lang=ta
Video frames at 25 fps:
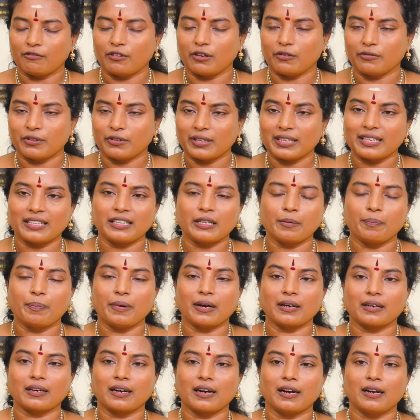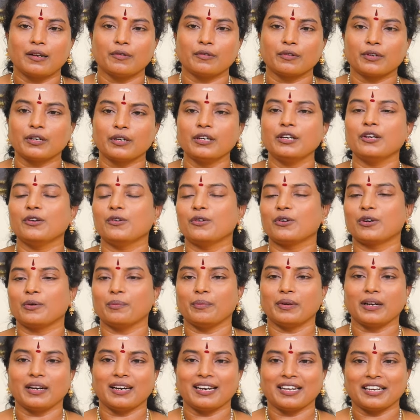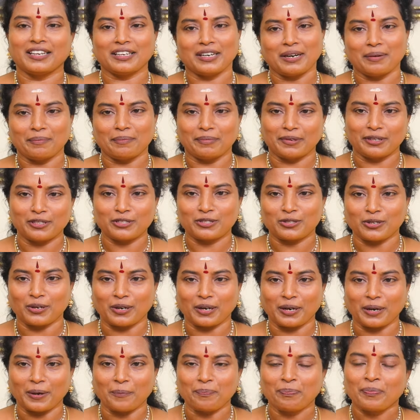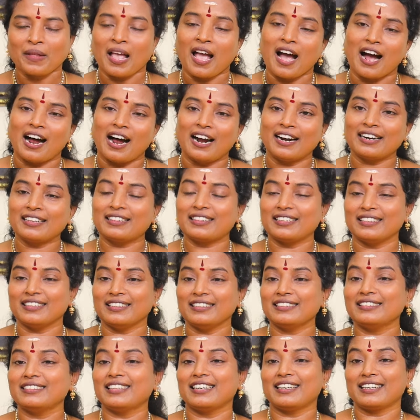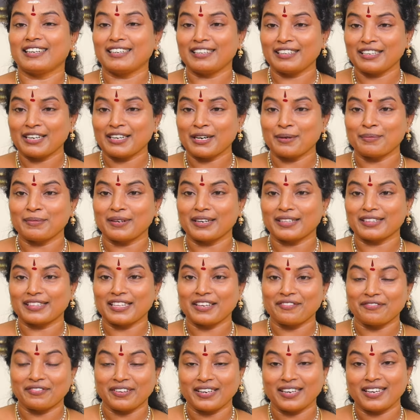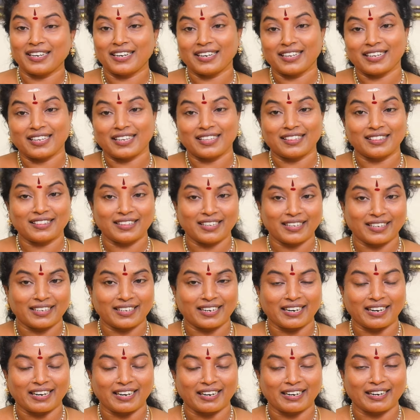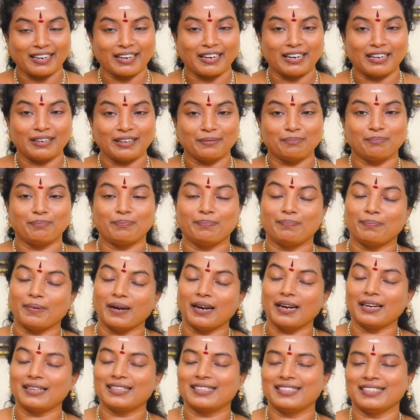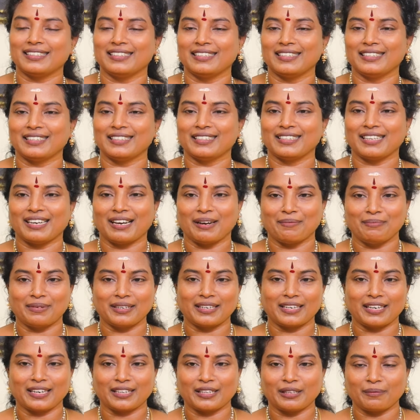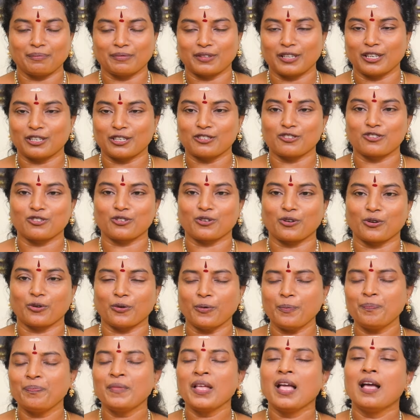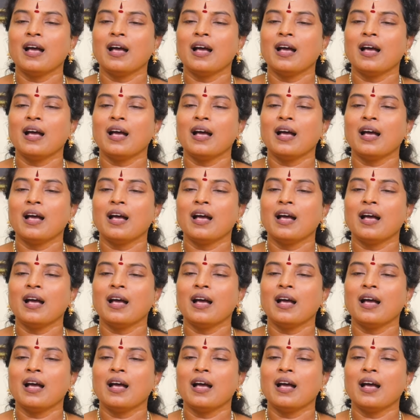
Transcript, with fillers: அவ்வளோவா எதிர்பார்க்குற அளவுக்கு யோகம் இல்லை அப்படின்னு சொல்லலாம் அடுத்து இந்த ரெண்டாம் இடத்தை வேறு எந்த கிரகங்கள் பார்க்குது அப்படிங்கிறத தெரிஞ்சுக்கணும்